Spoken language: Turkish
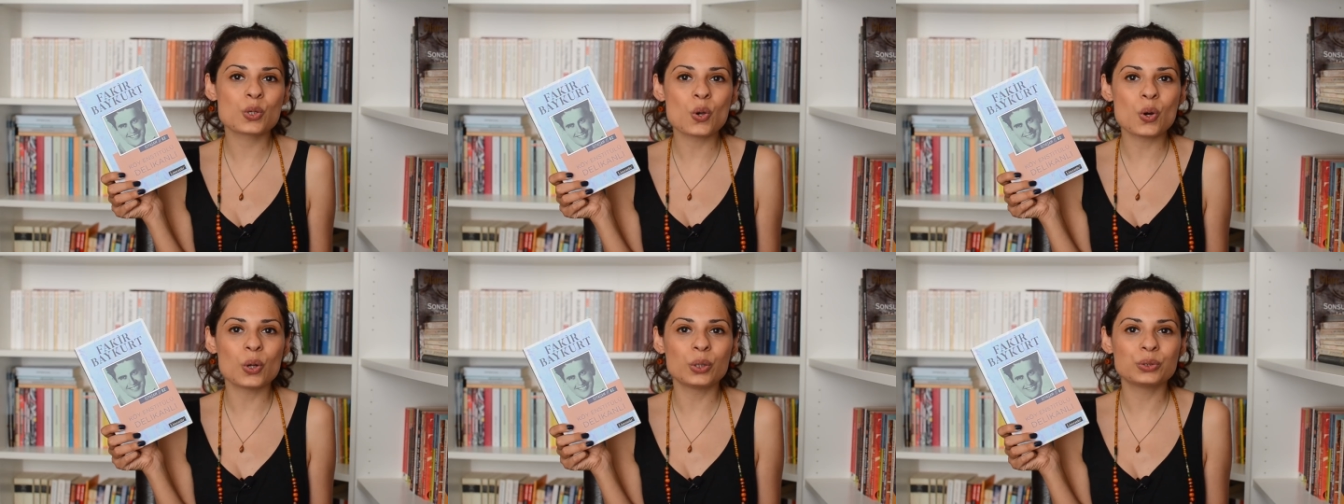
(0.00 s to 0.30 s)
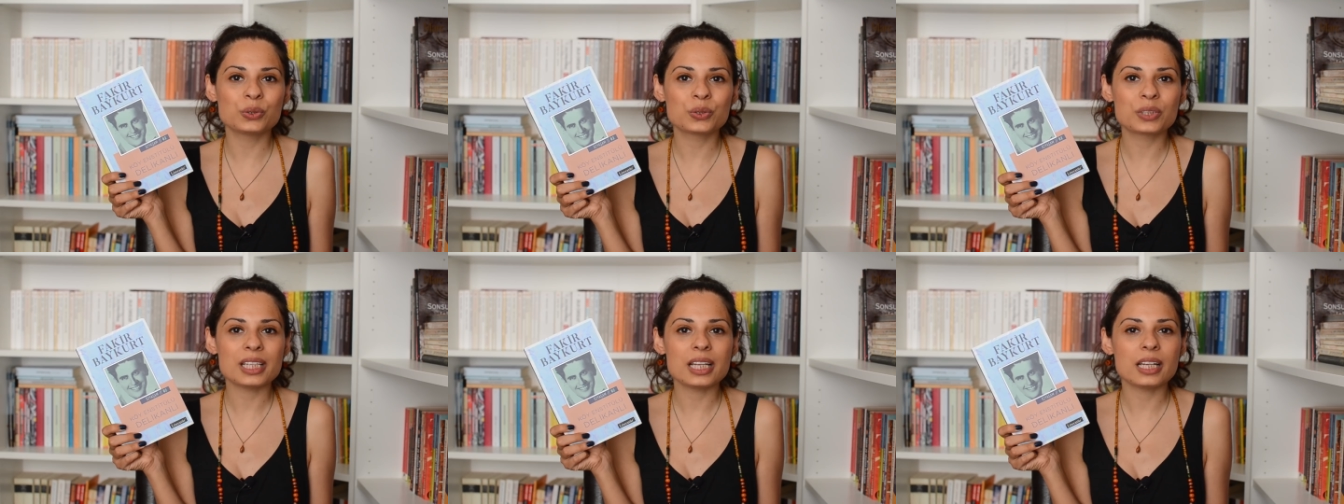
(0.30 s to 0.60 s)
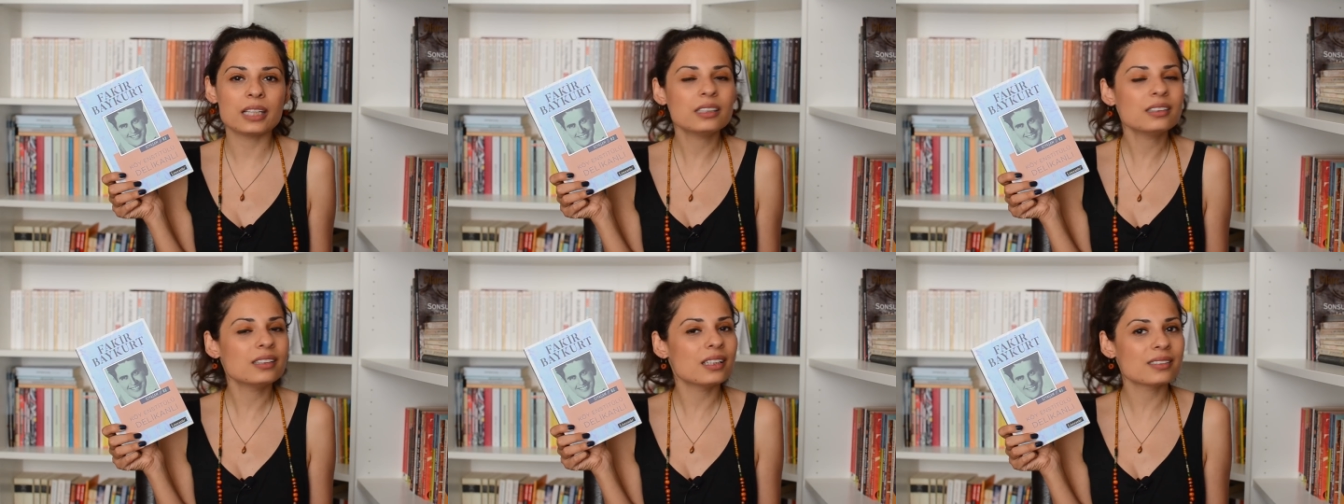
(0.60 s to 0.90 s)

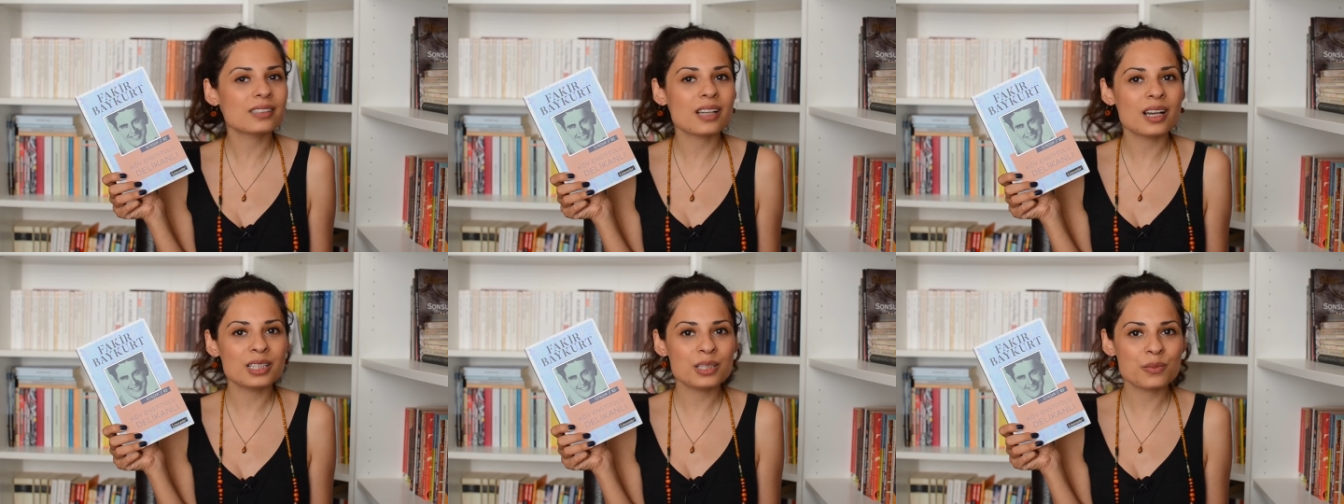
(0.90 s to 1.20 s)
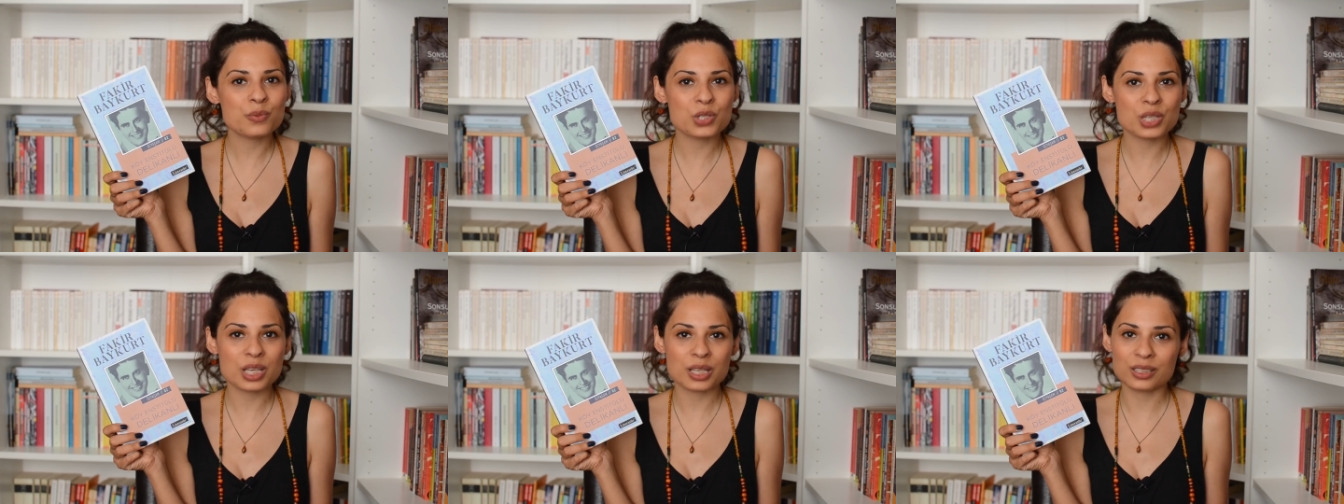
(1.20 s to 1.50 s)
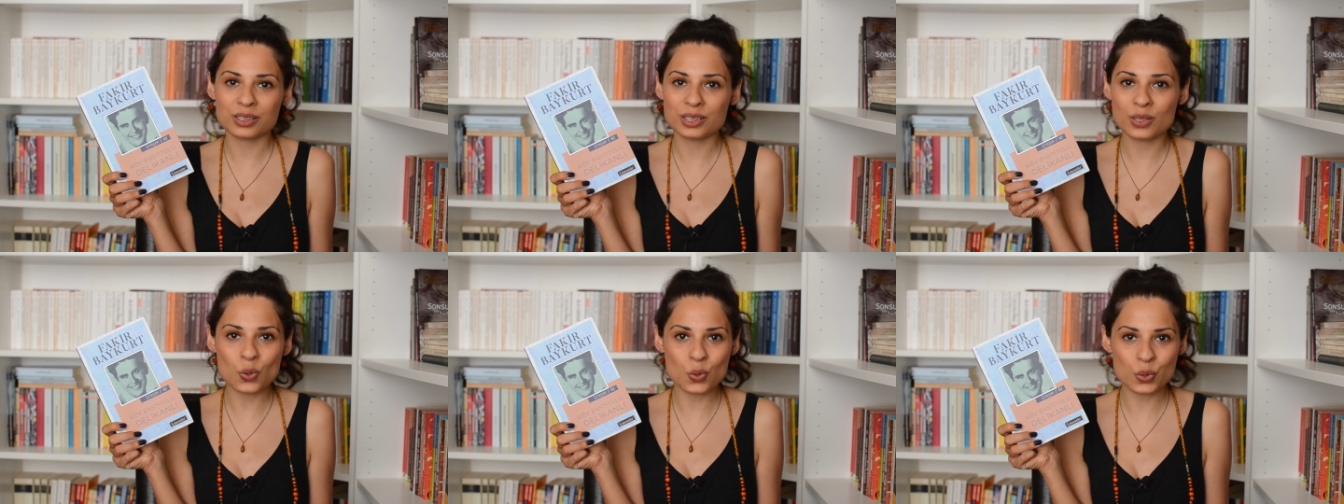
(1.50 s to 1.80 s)
gördüklerini detaylı bir
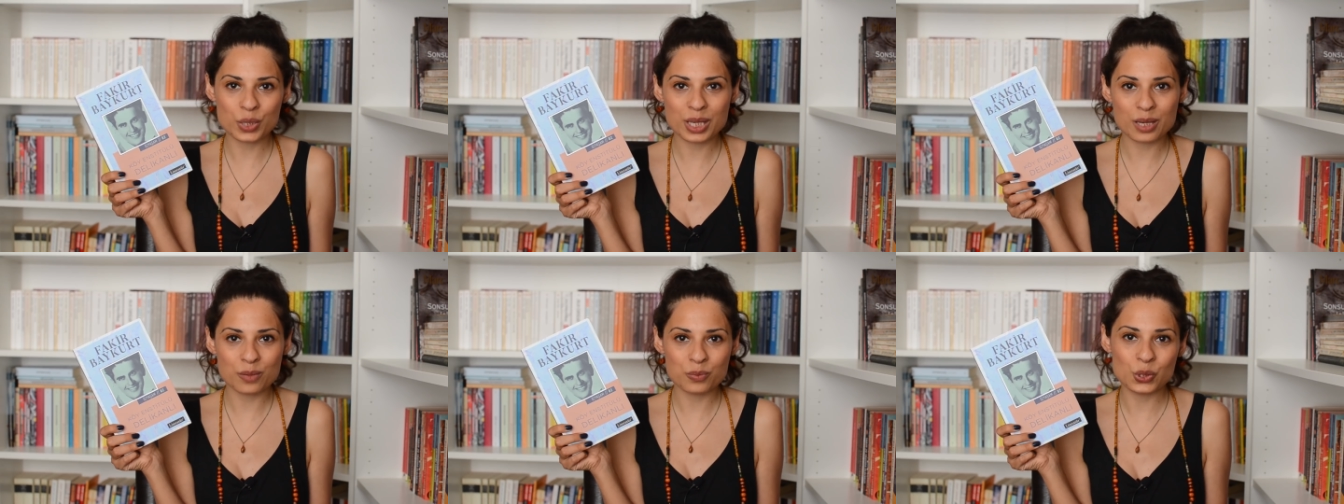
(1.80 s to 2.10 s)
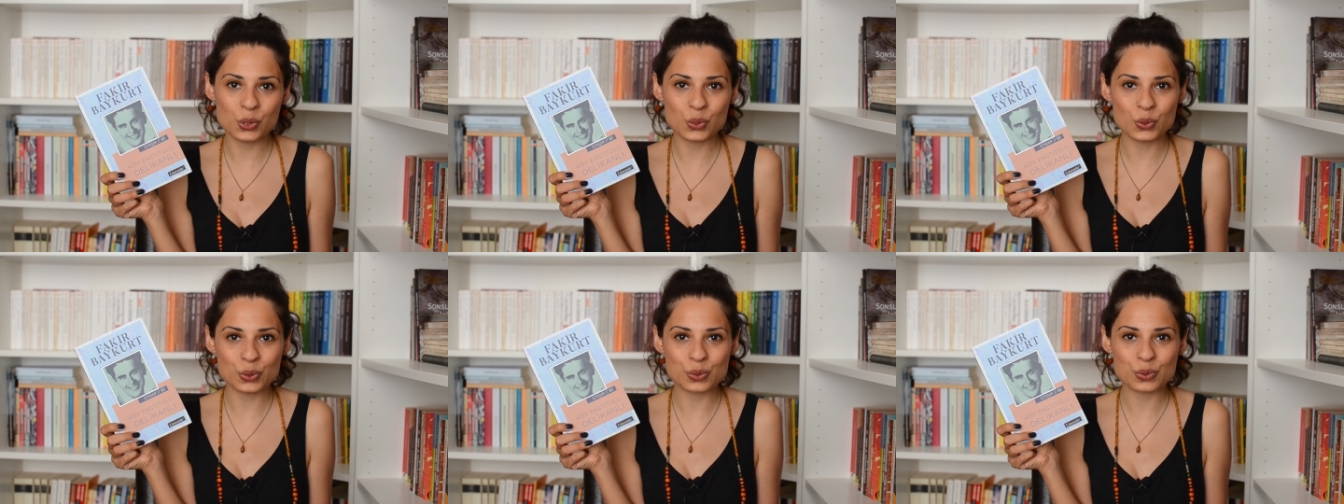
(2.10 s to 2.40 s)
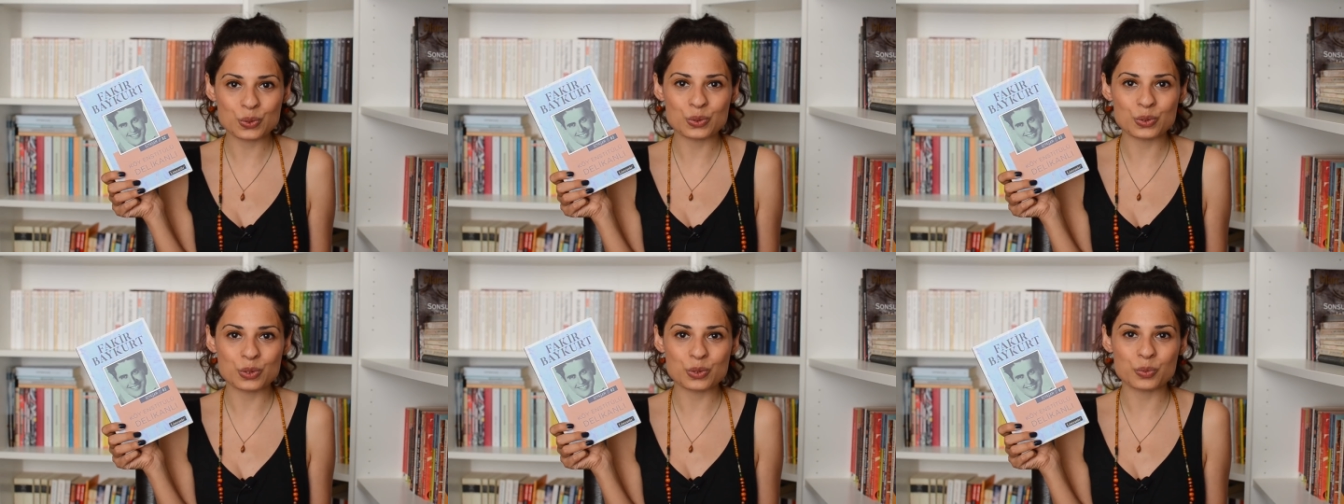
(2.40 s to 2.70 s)
şekilde
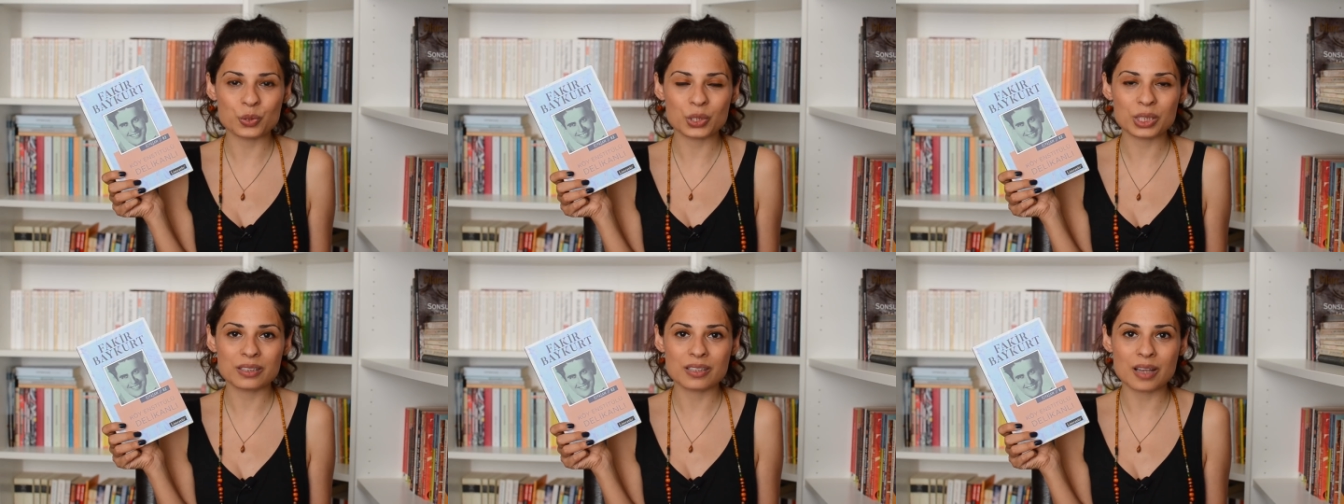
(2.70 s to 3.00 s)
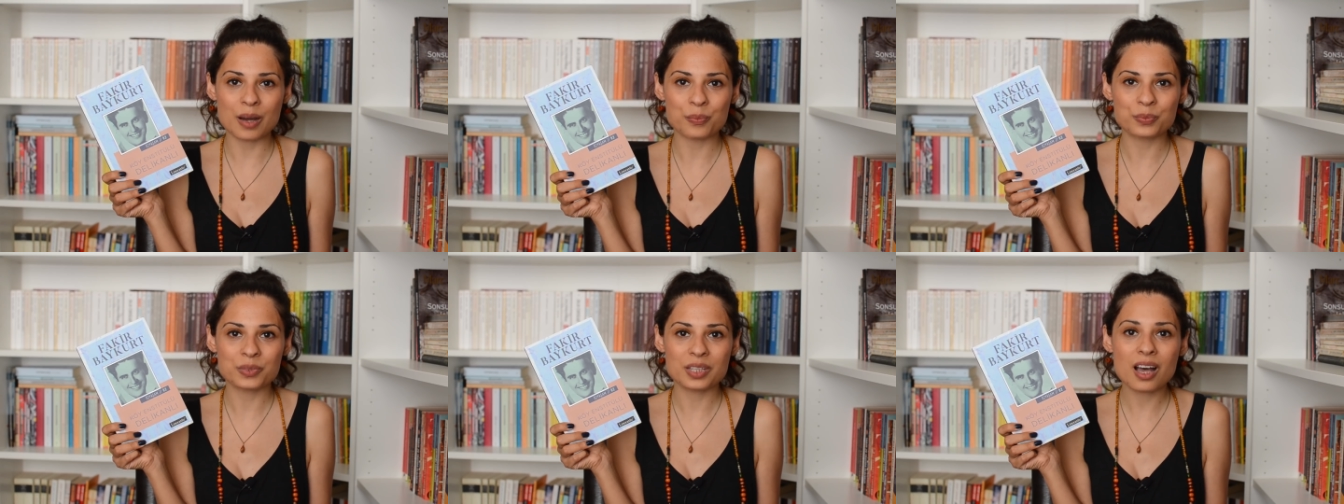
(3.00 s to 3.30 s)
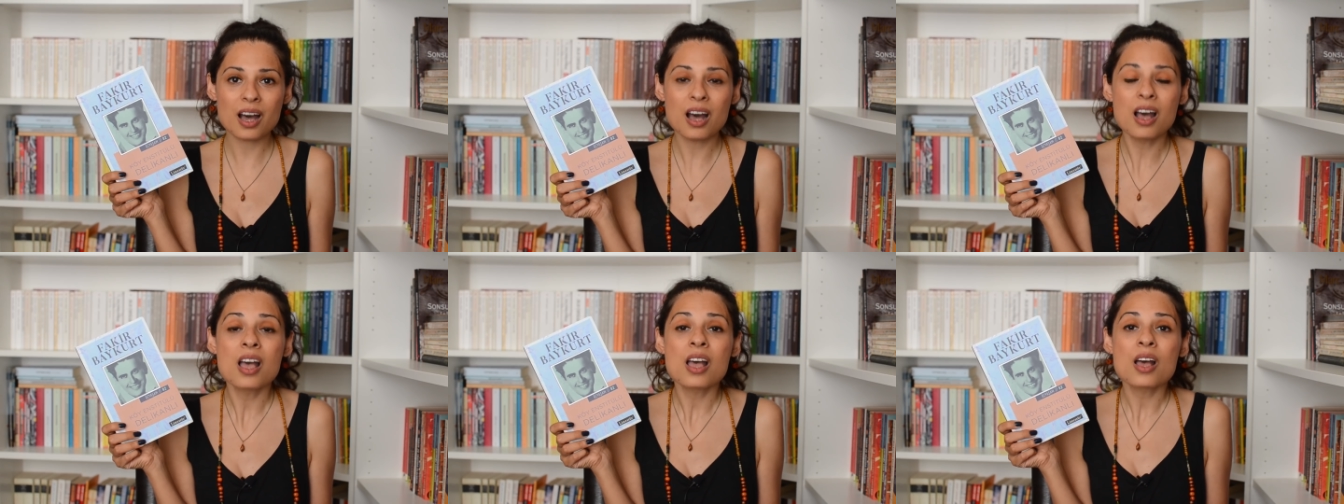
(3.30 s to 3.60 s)
okuyabiliyorsunuz bu kitapta.